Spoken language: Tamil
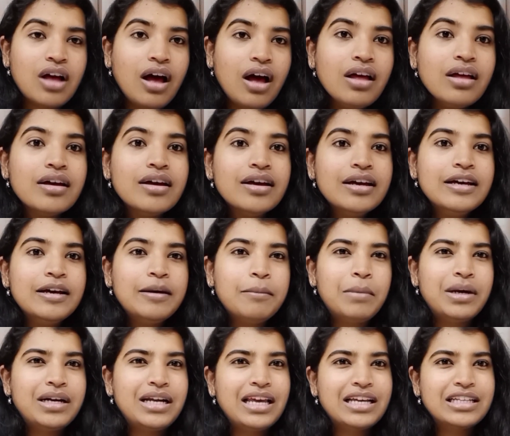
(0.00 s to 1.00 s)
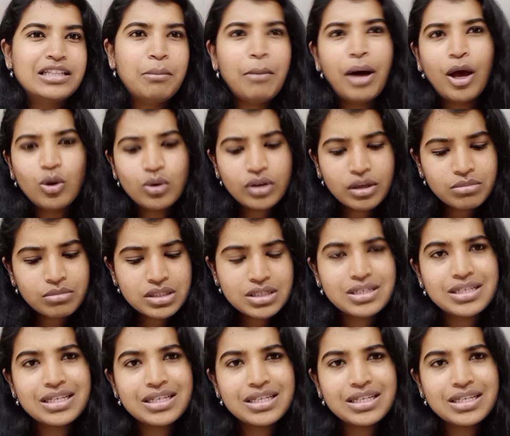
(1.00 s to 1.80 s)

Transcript: தான் பட் லைக் இந்த பயோகெமிஸ்ட்ரி